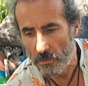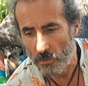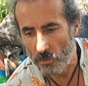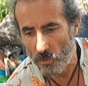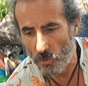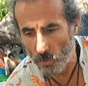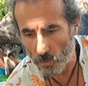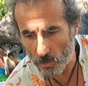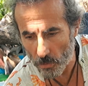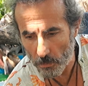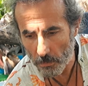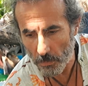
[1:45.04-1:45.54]

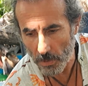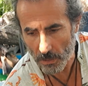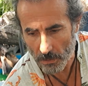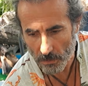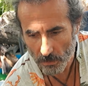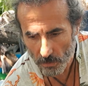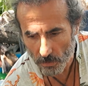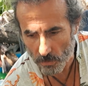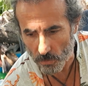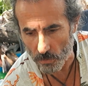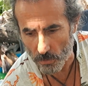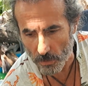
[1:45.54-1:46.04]
Oğlum bak
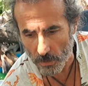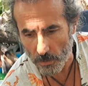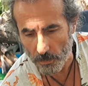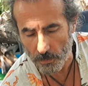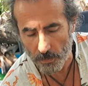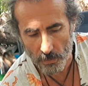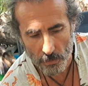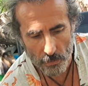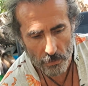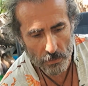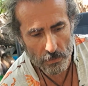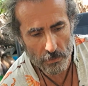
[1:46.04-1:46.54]
şunu
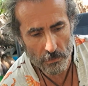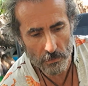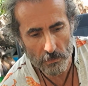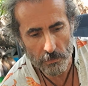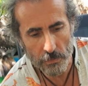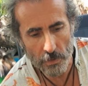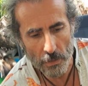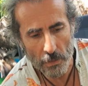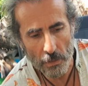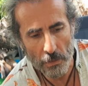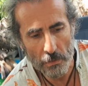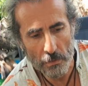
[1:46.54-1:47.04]
yapıyorsun
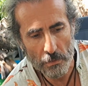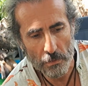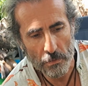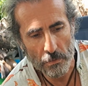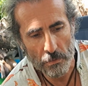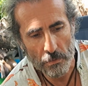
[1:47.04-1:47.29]
falan.